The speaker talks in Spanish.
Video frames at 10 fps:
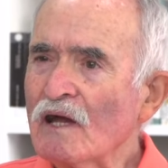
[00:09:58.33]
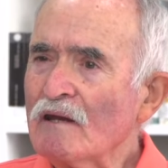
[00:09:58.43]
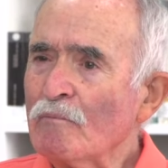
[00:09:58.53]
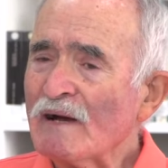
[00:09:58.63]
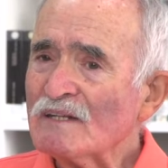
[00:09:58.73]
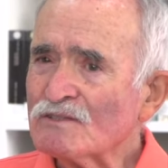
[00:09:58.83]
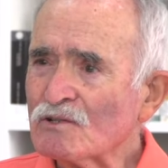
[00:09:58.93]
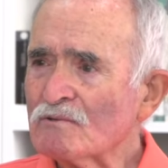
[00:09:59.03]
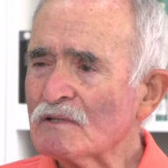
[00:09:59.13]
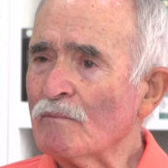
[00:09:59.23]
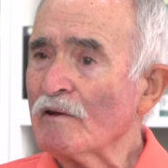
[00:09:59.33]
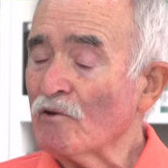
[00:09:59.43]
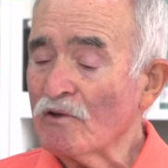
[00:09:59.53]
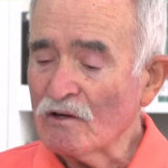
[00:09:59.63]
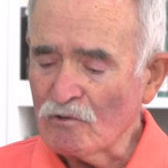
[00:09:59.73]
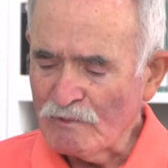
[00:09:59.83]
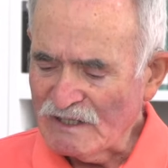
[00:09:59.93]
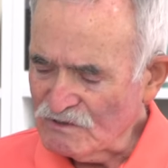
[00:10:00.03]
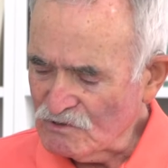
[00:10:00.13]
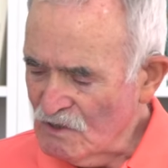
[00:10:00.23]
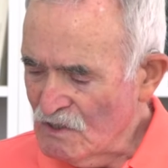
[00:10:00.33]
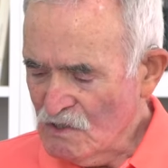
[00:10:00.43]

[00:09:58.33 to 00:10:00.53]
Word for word: El maestro, la mayoría de los maestros,